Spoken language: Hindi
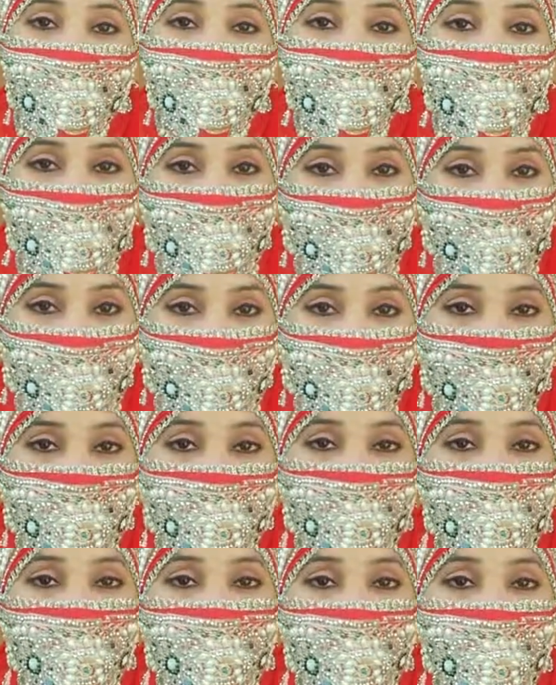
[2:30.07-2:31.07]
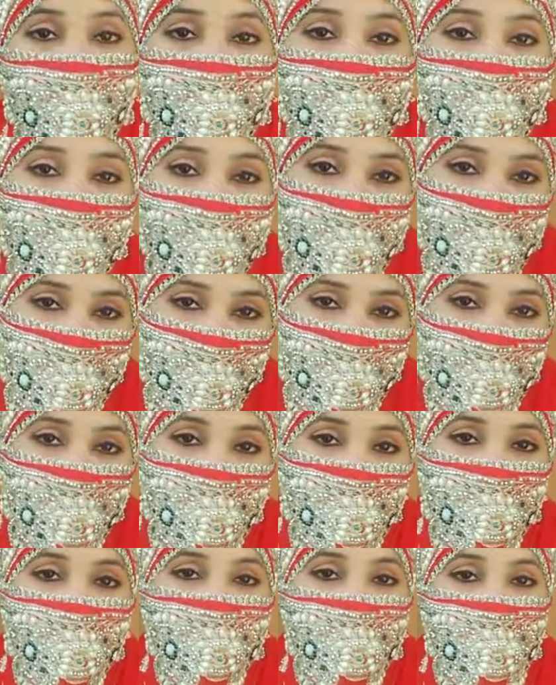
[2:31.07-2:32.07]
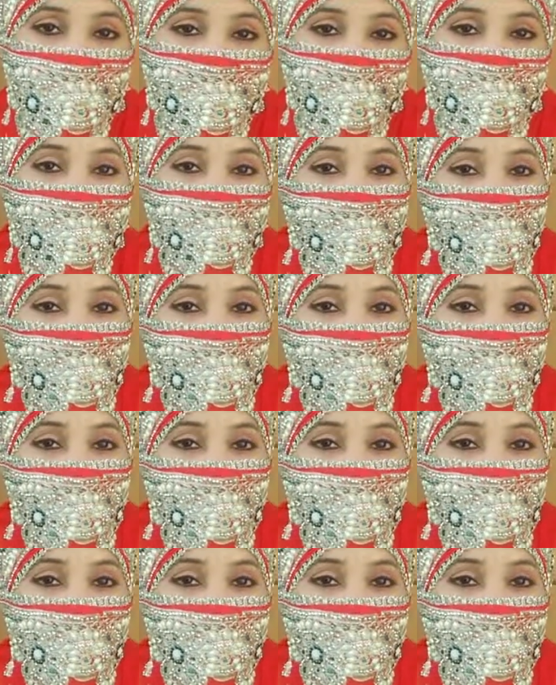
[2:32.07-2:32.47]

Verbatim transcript: पसंद आई हो तो हमारे यूट्यूब चैनल